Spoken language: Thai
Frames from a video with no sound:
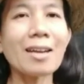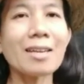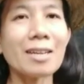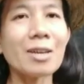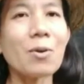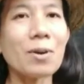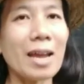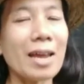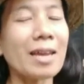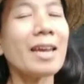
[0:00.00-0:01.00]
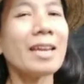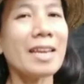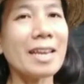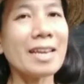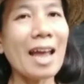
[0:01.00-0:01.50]
หรือลงใน
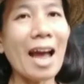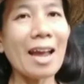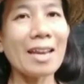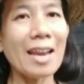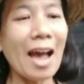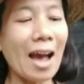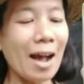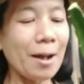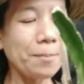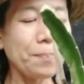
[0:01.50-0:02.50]
ดินได้นะคะ